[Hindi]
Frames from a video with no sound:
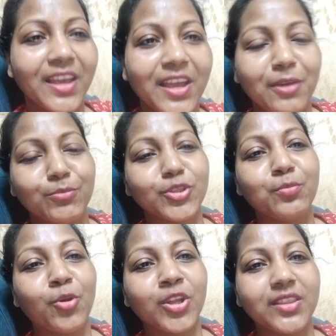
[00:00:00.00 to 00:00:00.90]
मुझे
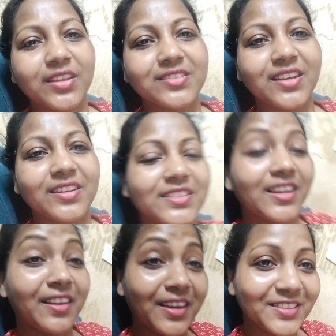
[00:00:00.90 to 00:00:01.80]
बहुत तेज़ से हंसी
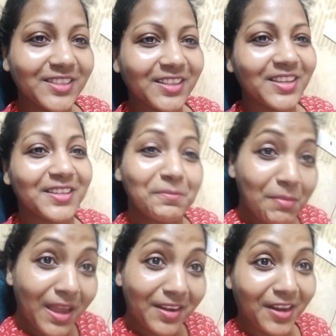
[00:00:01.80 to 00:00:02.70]
आने लग जाती है कि मैं
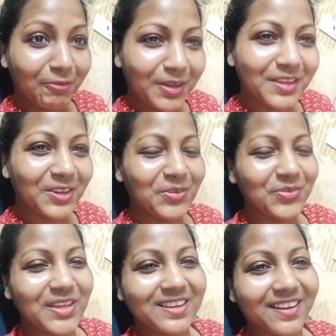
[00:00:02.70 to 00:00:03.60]
ड्राइविंग कर लूँगी
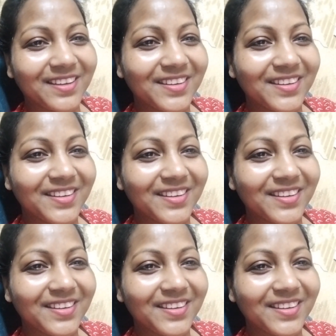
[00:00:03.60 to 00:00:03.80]
कार